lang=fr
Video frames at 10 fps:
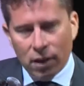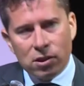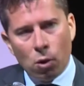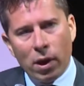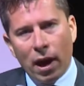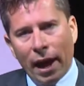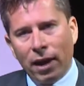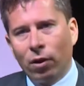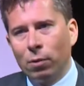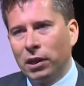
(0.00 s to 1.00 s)
So we are
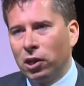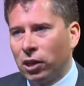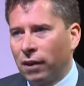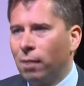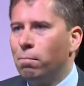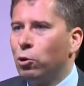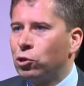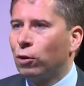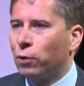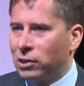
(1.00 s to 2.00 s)
angry with each other
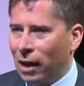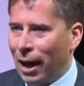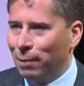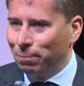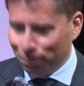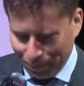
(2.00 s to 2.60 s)
most of the time.